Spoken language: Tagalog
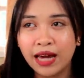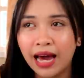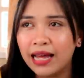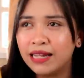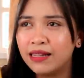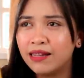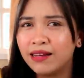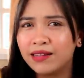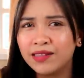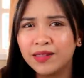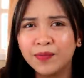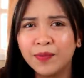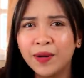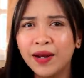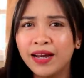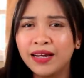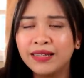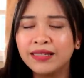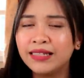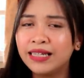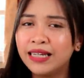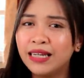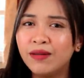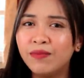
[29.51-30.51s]

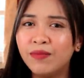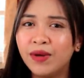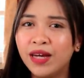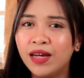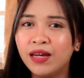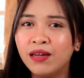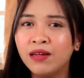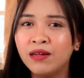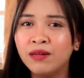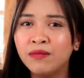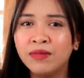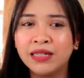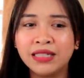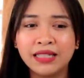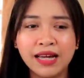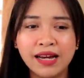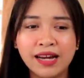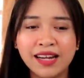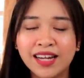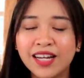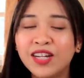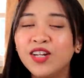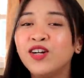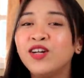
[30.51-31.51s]
AliExpress, eBay,
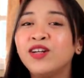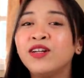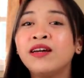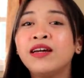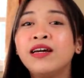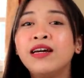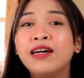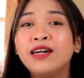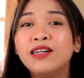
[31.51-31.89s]
basta ganun.